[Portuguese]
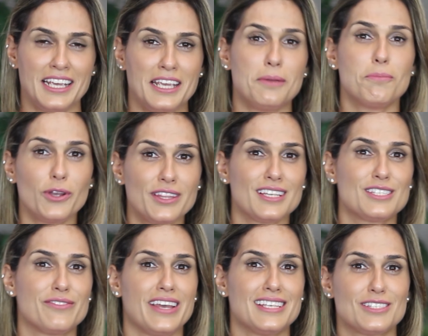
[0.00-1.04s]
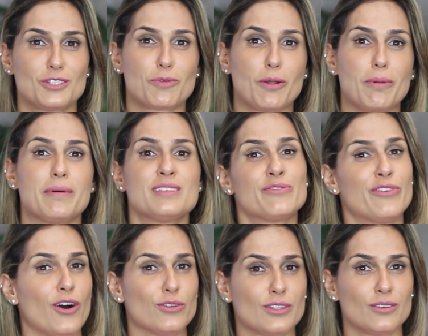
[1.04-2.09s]
E muitas vezes os problemas
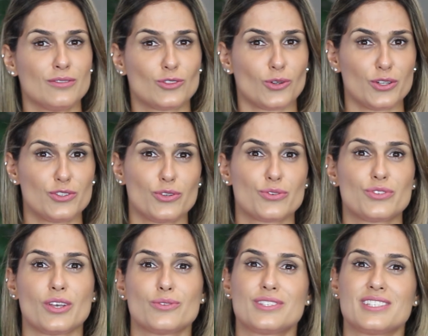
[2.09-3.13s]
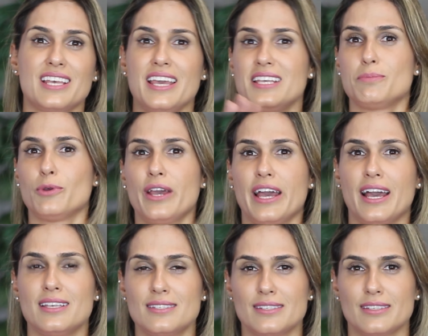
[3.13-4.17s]
voltam todos e os seus 6 mil
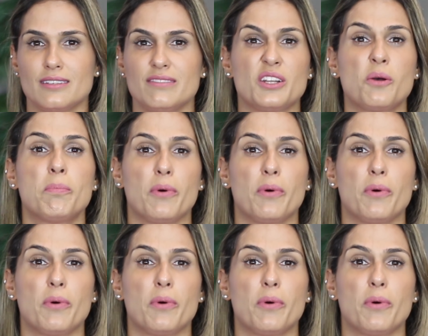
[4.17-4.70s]
reais viram